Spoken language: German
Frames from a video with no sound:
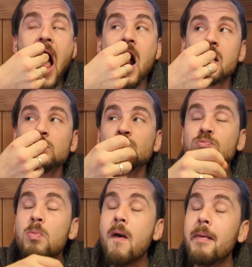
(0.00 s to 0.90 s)
Ganz
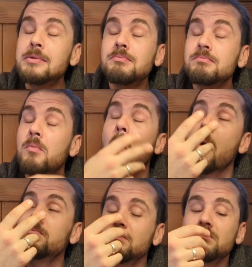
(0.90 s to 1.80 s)
schrecklich, oder?
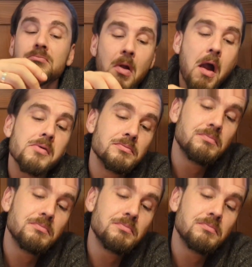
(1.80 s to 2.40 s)
Ne?